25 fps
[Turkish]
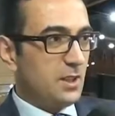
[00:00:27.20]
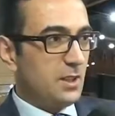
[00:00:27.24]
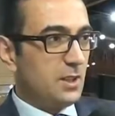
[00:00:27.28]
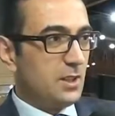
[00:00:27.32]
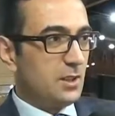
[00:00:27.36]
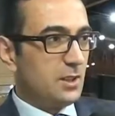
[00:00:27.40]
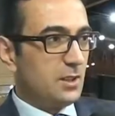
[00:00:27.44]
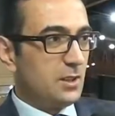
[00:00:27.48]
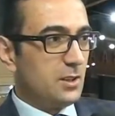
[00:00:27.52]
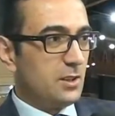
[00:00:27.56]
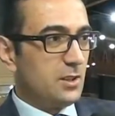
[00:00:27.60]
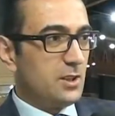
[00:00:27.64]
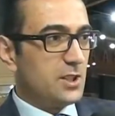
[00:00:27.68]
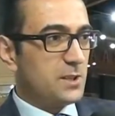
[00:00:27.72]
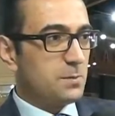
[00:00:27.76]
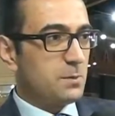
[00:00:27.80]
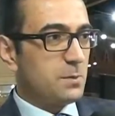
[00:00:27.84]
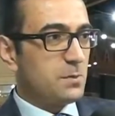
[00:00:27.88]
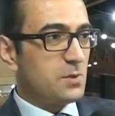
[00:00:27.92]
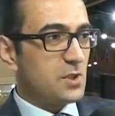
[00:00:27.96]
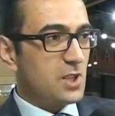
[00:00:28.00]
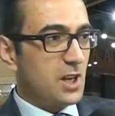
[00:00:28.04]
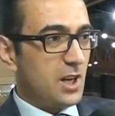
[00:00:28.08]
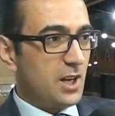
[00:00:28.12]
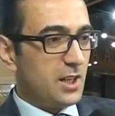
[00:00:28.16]
e,
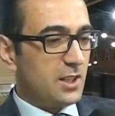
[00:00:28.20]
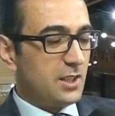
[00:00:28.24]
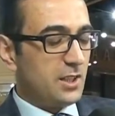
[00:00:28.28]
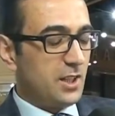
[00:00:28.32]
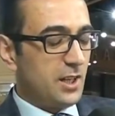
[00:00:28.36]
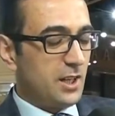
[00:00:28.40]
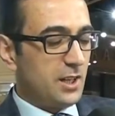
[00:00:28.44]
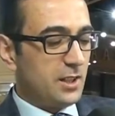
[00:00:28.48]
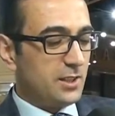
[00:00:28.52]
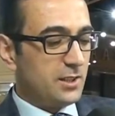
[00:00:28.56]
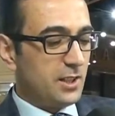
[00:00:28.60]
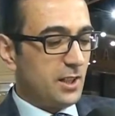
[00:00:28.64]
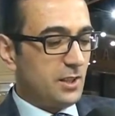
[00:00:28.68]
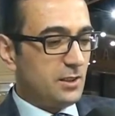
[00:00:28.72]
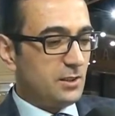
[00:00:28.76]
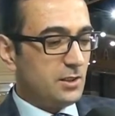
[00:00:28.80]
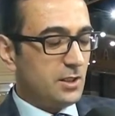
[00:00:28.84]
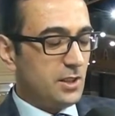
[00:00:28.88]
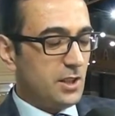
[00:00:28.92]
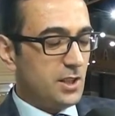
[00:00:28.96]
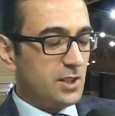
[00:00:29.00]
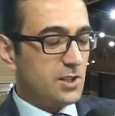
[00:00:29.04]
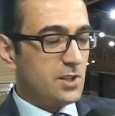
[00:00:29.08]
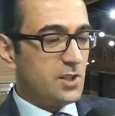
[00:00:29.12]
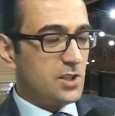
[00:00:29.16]
ismim Şahin Erdem,
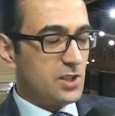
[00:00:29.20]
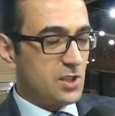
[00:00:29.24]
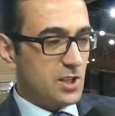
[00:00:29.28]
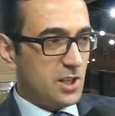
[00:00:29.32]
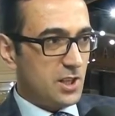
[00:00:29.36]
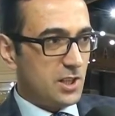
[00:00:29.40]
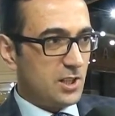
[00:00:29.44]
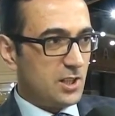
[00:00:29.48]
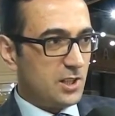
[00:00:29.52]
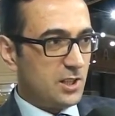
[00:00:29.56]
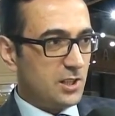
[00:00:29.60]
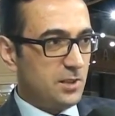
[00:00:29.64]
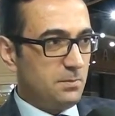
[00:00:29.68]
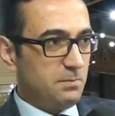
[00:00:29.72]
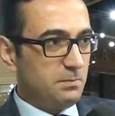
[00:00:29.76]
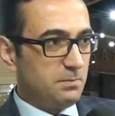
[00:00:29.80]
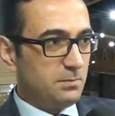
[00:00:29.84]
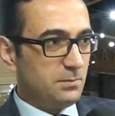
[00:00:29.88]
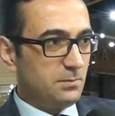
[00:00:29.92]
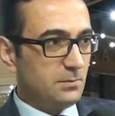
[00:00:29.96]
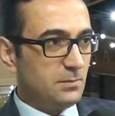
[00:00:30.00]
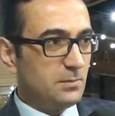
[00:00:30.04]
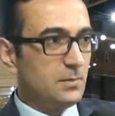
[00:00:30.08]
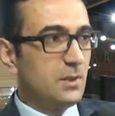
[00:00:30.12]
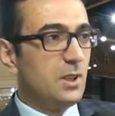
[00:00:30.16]
Eskişehirliyim.
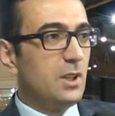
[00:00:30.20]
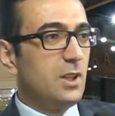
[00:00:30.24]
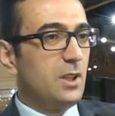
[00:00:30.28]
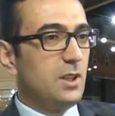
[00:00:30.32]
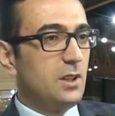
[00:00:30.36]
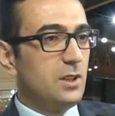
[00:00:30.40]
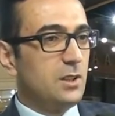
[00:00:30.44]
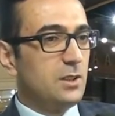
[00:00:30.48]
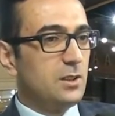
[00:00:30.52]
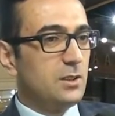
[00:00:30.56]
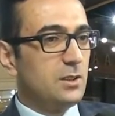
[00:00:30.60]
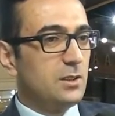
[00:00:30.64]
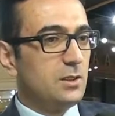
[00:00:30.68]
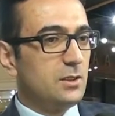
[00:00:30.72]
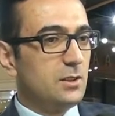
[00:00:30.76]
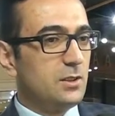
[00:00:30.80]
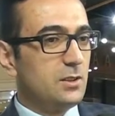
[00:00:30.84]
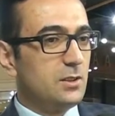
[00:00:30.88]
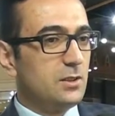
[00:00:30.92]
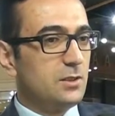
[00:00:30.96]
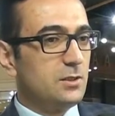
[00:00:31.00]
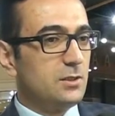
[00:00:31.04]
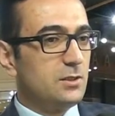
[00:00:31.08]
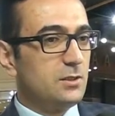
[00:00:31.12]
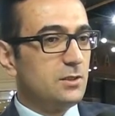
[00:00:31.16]
E,
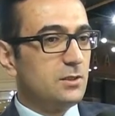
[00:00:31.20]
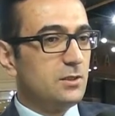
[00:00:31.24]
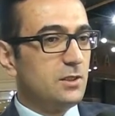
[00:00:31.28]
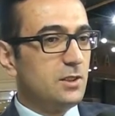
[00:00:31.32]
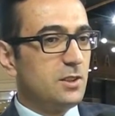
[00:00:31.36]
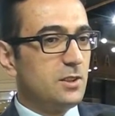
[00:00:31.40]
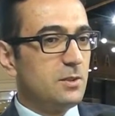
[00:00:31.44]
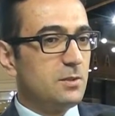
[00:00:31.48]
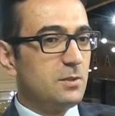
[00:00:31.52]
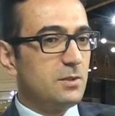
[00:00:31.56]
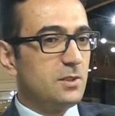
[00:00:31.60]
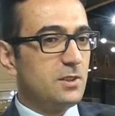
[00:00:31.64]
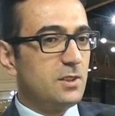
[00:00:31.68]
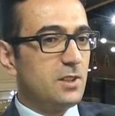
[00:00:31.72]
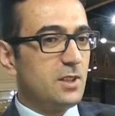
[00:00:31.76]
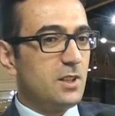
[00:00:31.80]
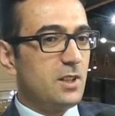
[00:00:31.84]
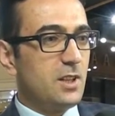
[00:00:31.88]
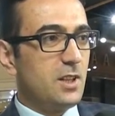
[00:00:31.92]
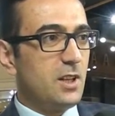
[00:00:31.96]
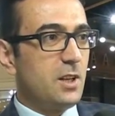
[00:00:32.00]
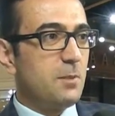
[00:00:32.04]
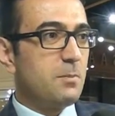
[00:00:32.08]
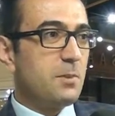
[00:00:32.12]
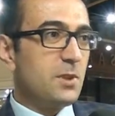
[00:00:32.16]

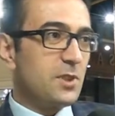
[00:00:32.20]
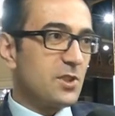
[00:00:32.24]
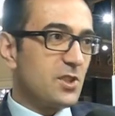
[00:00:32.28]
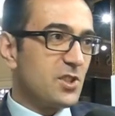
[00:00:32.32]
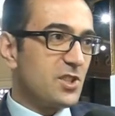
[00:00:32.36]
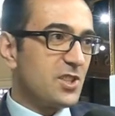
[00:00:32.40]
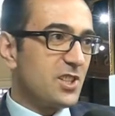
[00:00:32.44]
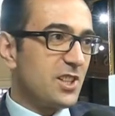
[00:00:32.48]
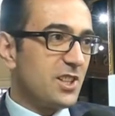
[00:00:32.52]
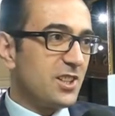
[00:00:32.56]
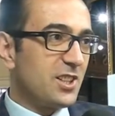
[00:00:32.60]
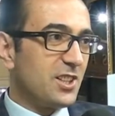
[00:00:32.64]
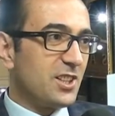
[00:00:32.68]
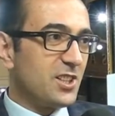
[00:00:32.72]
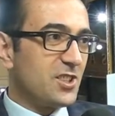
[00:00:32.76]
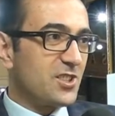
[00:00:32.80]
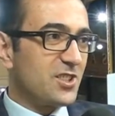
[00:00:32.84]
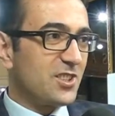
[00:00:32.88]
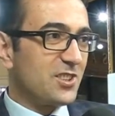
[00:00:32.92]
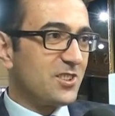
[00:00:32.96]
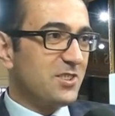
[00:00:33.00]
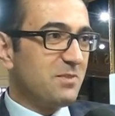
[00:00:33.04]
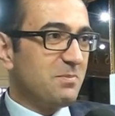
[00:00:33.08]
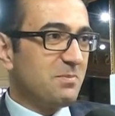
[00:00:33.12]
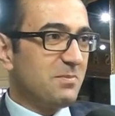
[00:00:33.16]
hep Eskişehir'de
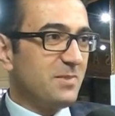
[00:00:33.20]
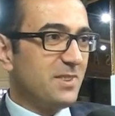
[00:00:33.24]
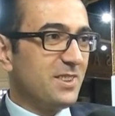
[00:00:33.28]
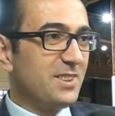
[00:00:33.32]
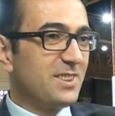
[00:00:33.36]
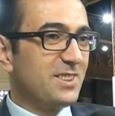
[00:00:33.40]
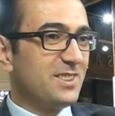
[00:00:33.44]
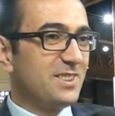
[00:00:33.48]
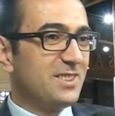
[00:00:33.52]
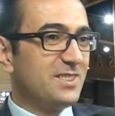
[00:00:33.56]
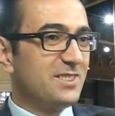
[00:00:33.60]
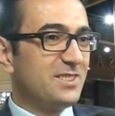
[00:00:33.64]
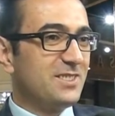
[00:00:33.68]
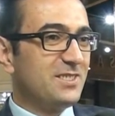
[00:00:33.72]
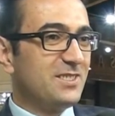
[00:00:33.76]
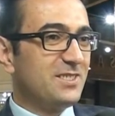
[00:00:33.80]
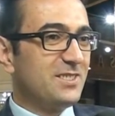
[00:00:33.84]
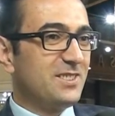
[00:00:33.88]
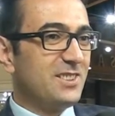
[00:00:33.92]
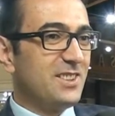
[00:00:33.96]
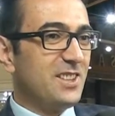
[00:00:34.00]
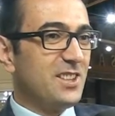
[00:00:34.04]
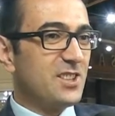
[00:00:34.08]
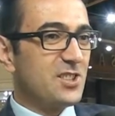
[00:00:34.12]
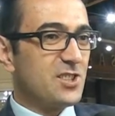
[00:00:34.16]
yaşadım. Ee,
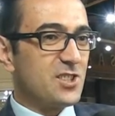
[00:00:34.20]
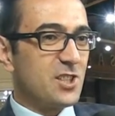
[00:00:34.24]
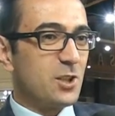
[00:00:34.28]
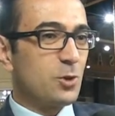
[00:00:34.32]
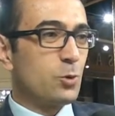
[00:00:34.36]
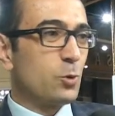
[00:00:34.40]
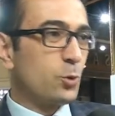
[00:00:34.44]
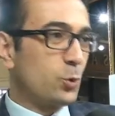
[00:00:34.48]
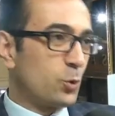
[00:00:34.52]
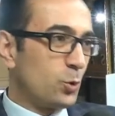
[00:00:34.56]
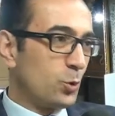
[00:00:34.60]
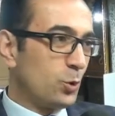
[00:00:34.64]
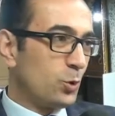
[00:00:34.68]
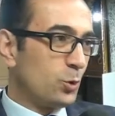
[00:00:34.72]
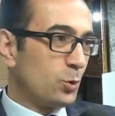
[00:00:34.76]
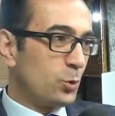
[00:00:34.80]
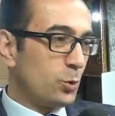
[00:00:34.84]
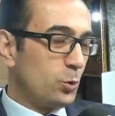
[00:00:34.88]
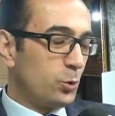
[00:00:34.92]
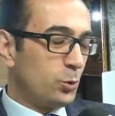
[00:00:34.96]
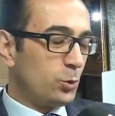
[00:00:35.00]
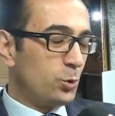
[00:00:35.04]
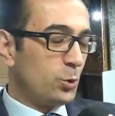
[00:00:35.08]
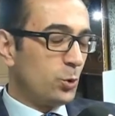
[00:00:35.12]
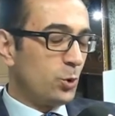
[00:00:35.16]
Eskişehir kültür,
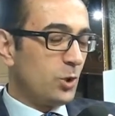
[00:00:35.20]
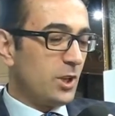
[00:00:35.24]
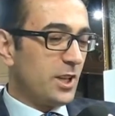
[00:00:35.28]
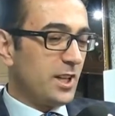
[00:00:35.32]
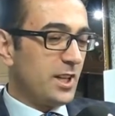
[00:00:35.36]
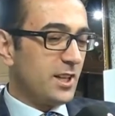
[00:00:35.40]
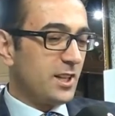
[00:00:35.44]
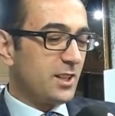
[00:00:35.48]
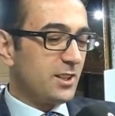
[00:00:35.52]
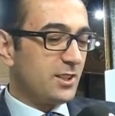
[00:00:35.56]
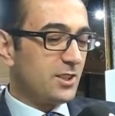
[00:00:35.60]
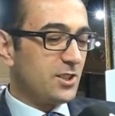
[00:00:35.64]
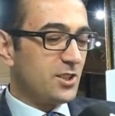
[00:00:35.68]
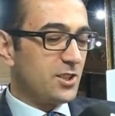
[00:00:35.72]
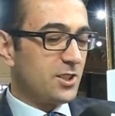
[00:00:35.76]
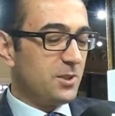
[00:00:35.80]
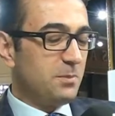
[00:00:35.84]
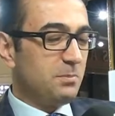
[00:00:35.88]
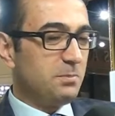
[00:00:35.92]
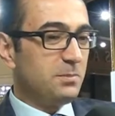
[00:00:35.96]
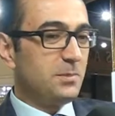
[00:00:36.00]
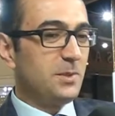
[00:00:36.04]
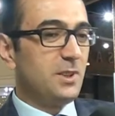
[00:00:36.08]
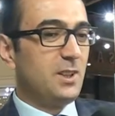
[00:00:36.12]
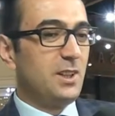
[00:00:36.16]
kültürüyle
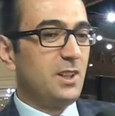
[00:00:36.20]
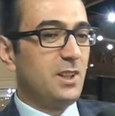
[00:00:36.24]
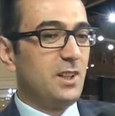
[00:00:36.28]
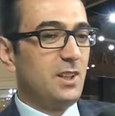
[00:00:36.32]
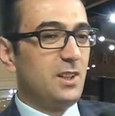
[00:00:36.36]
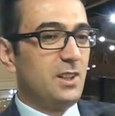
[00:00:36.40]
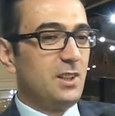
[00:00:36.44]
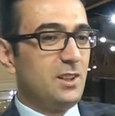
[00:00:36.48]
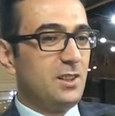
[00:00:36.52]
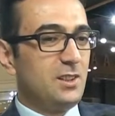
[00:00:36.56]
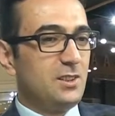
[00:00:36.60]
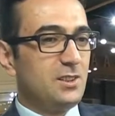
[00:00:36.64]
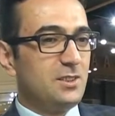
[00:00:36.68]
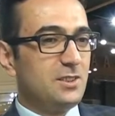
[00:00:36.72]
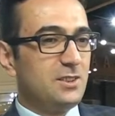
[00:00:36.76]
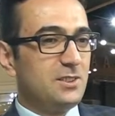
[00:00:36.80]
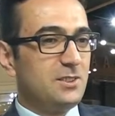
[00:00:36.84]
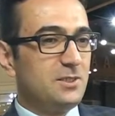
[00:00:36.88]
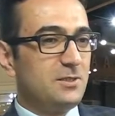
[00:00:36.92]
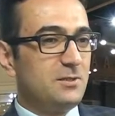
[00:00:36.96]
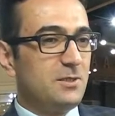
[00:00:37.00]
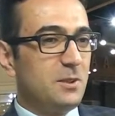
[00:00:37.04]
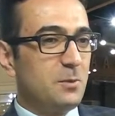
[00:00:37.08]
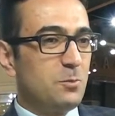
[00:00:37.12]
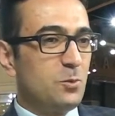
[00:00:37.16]
yetiştim ee,
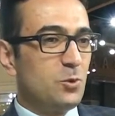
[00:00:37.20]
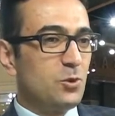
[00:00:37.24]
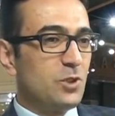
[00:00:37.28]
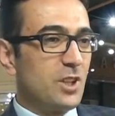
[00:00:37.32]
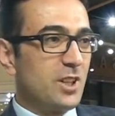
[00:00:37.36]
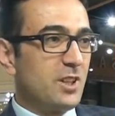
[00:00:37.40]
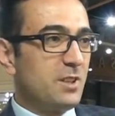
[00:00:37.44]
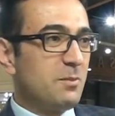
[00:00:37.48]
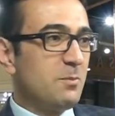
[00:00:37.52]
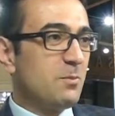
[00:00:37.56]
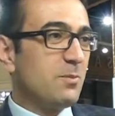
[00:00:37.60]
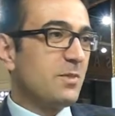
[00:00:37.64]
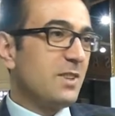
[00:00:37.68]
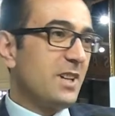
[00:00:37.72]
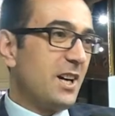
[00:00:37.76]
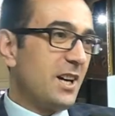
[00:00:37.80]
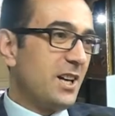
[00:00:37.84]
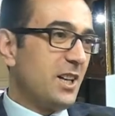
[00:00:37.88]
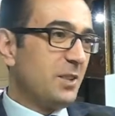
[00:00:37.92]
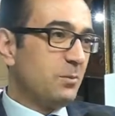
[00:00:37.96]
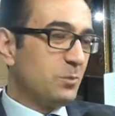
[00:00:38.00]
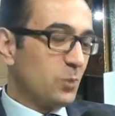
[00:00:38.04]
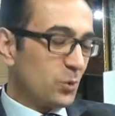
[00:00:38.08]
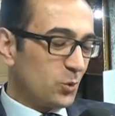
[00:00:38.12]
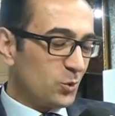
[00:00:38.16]
ve bundan da
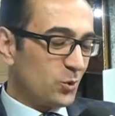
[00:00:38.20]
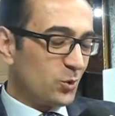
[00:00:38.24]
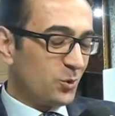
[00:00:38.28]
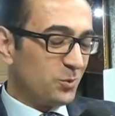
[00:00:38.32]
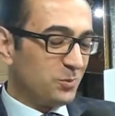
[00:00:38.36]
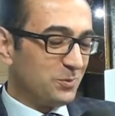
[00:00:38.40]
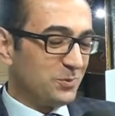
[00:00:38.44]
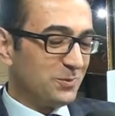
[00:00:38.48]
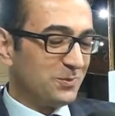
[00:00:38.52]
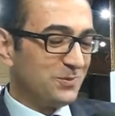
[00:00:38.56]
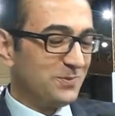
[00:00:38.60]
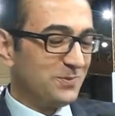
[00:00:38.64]
gayet mutluyum.